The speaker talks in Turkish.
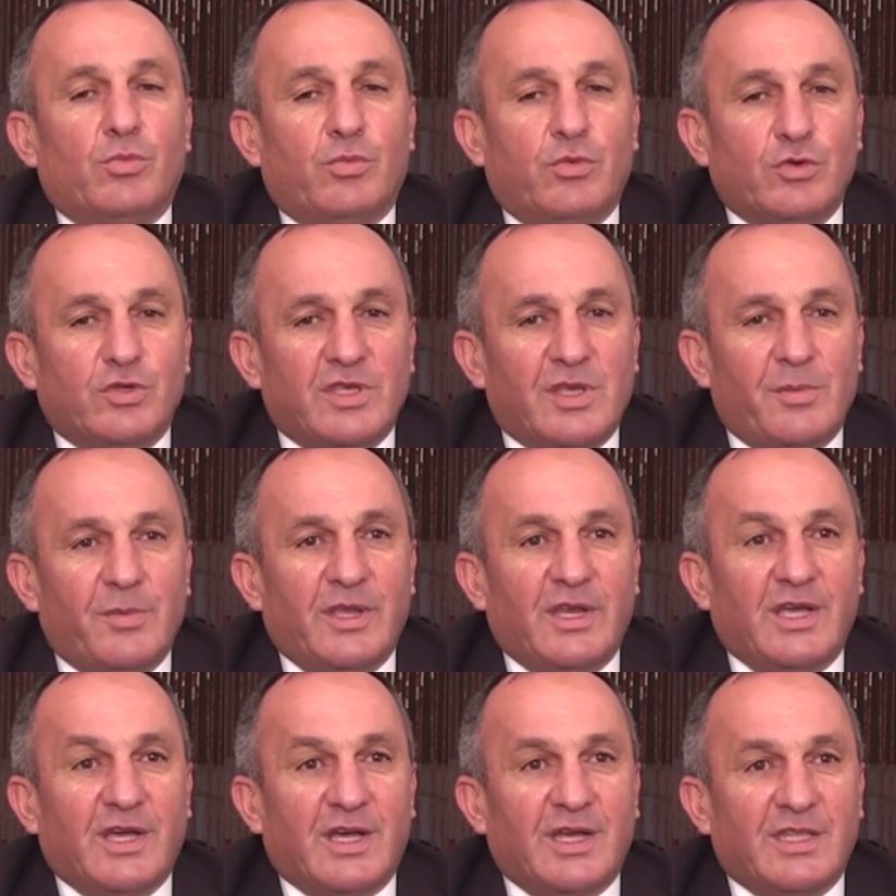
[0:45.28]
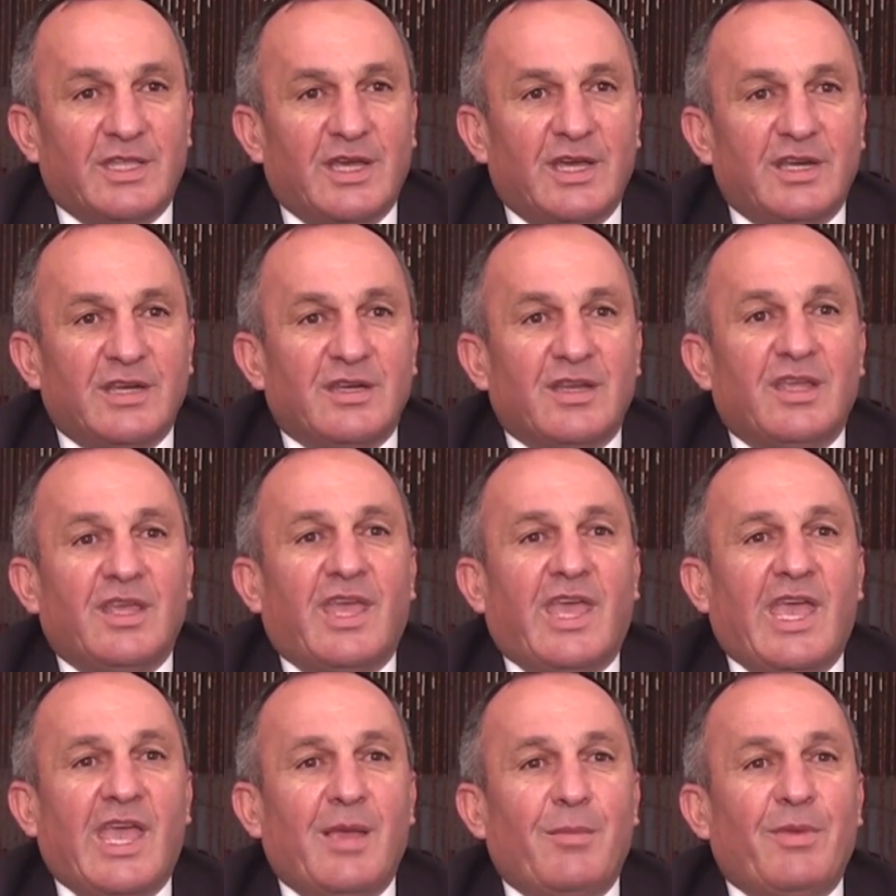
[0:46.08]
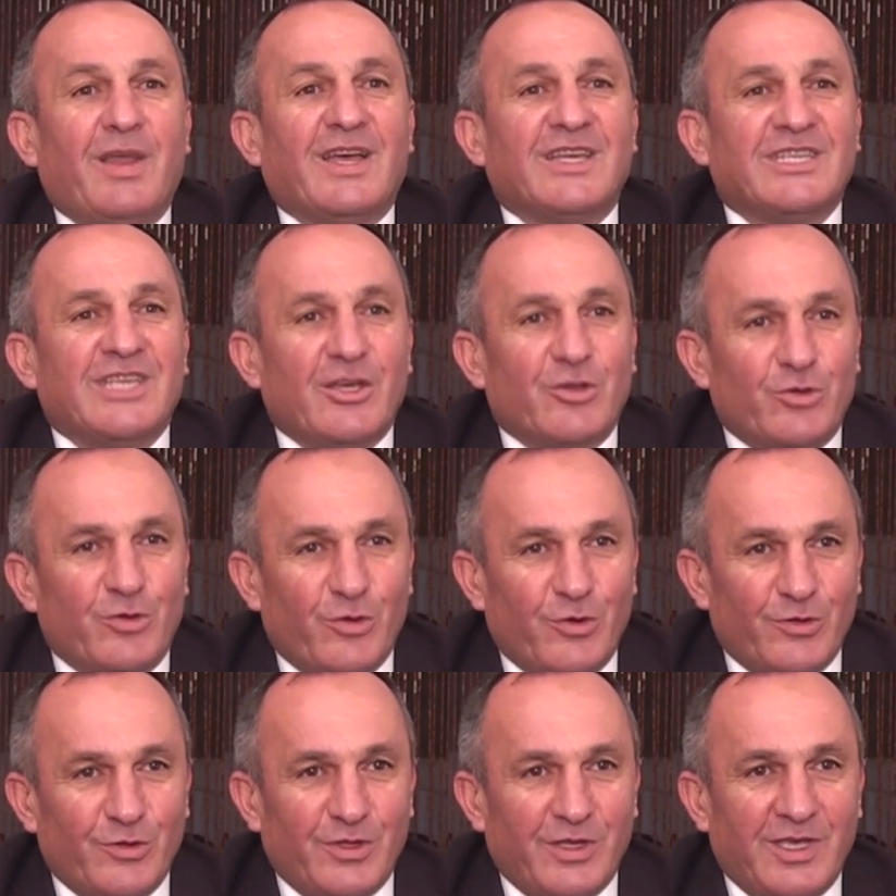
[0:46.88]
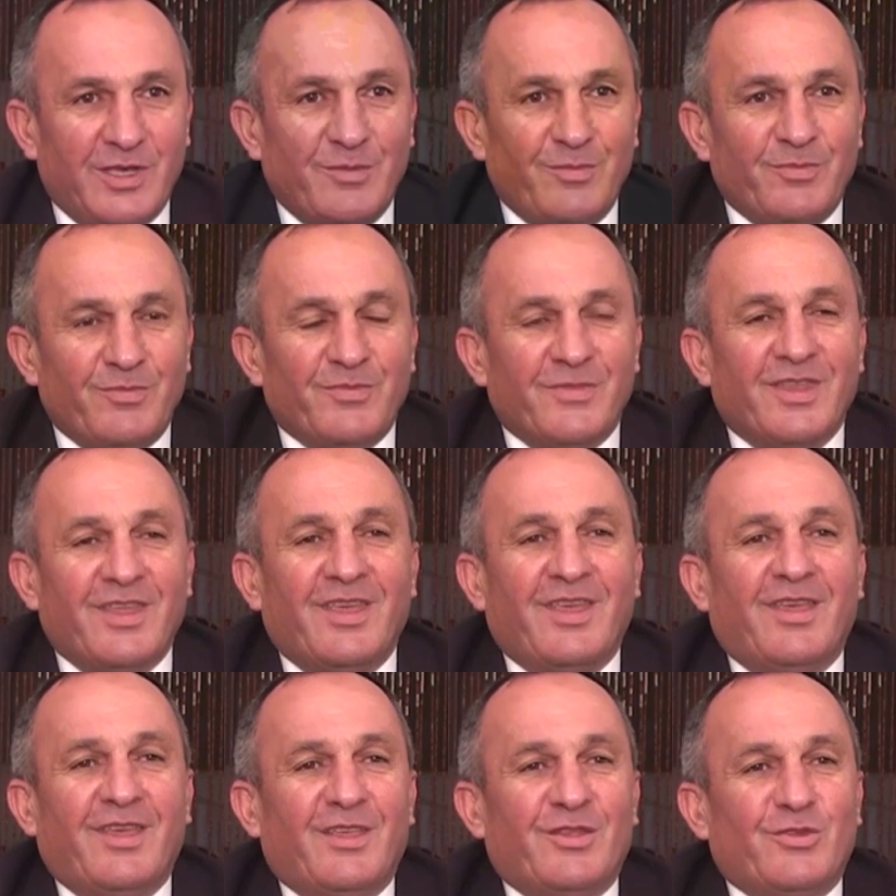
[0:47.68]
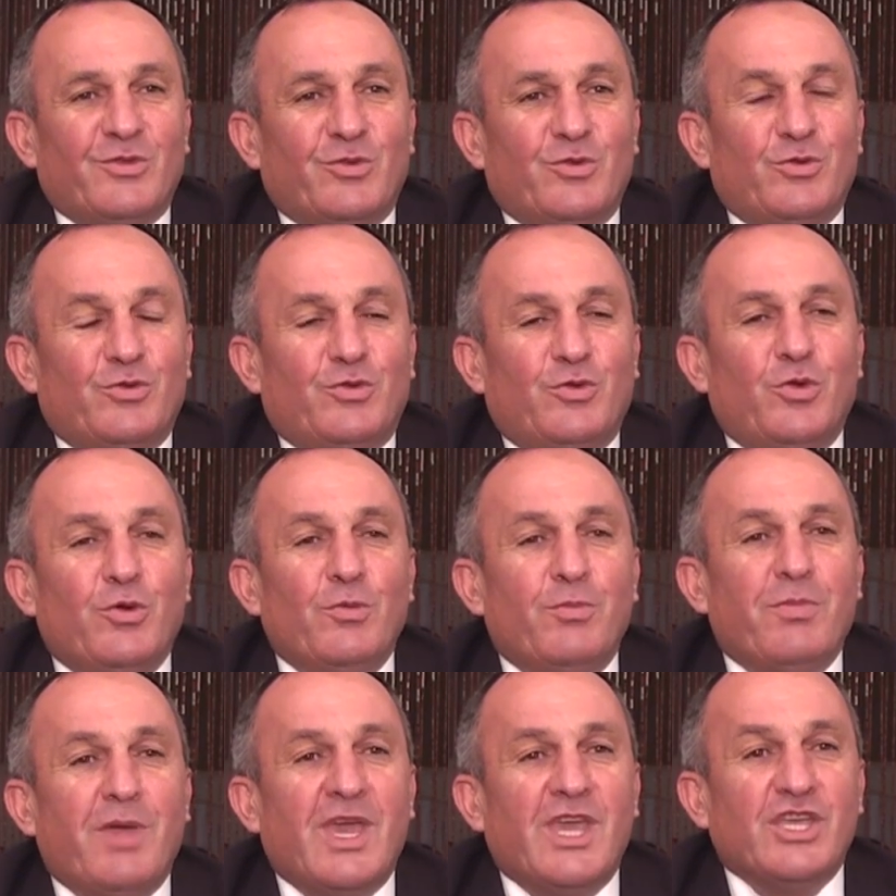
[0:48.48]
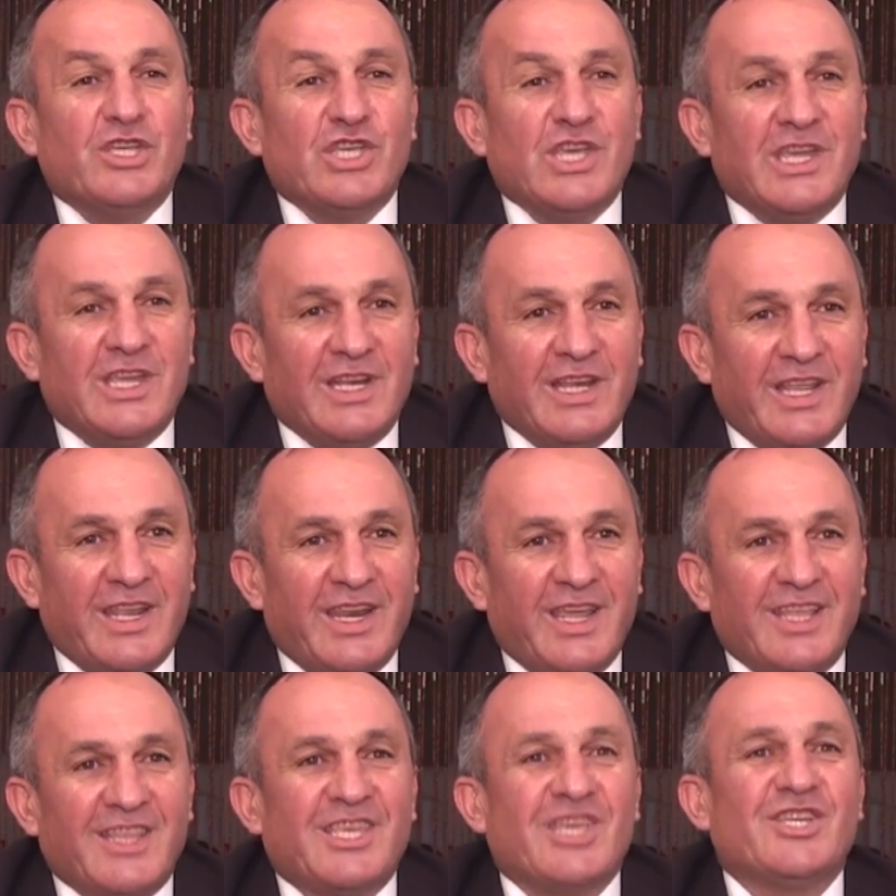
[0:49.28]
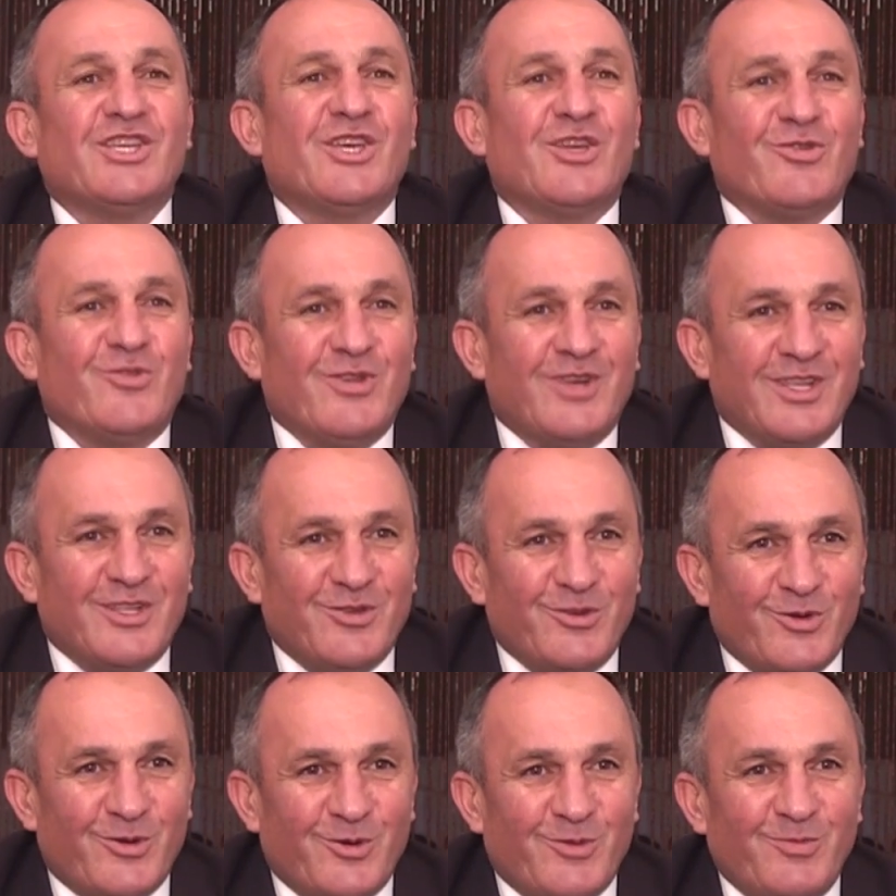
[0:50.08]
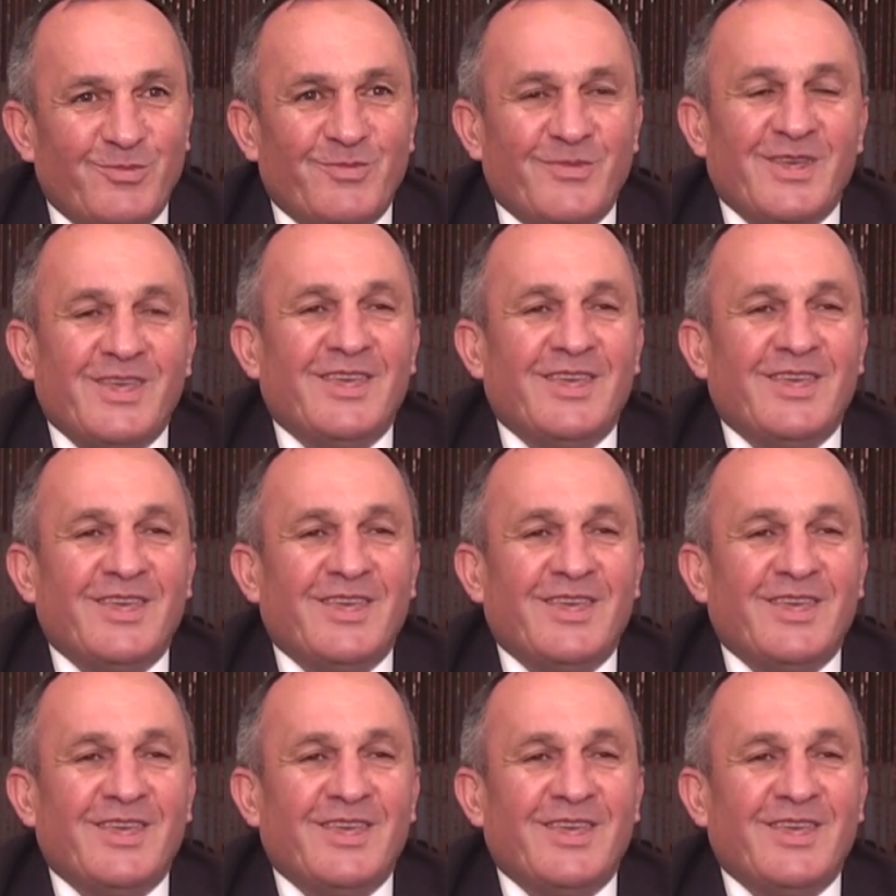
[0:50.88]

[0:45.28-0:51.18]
bu zamana kadar emlak sektöründeyim. Çok güzel. Tüm Beyşehirlere teşekkür ediyorum.